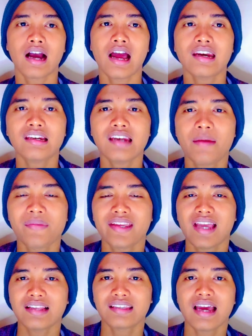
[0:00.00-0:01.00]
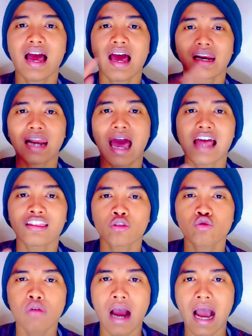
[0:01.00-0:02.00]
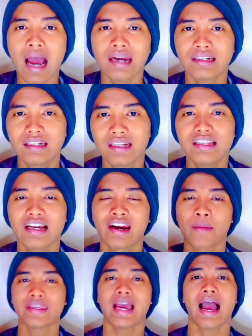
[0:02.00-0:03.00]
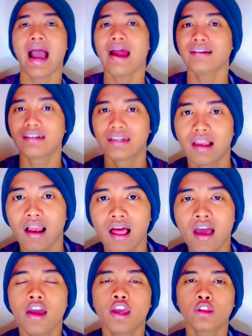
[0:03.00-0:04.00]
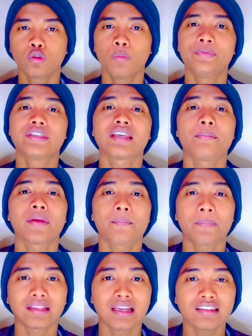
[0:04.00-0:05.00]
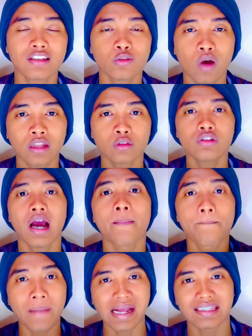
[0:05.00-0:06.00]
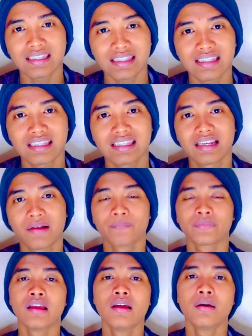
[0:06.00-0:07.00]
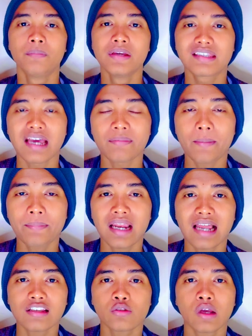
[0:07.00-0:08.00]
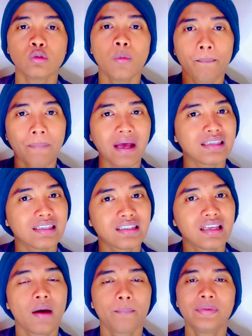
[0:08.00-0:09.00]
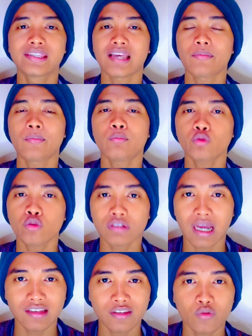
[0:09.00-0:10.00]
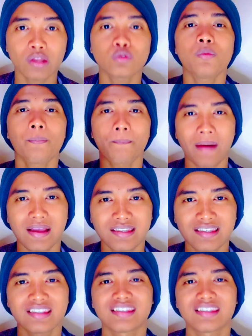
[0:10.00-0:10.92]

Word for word: kan namanya aja ratu adil ya namanya adil itu bisa menempatkan sesuatu yang pas bisa memilah sesuatu pas bisa memutuskan sesuatu pas